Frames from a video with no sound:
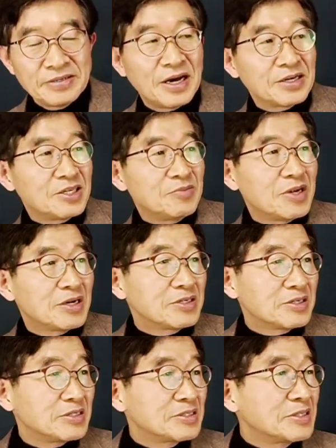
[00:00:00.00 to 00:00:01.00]
양심이란
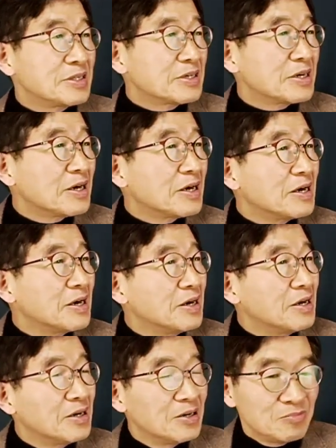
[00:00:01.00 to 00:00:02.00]
것이 있으니까
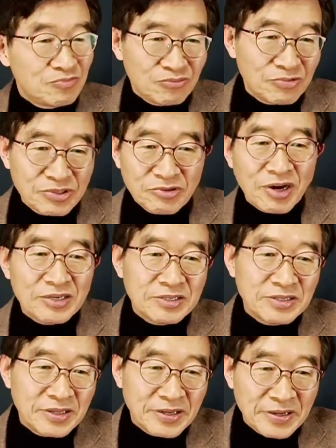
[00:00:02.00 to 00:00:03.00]

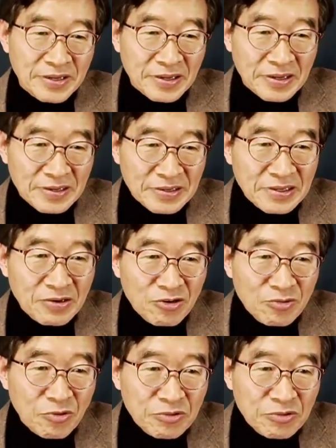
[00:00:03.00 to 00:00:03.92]
부끄러워하는데 여기 오늘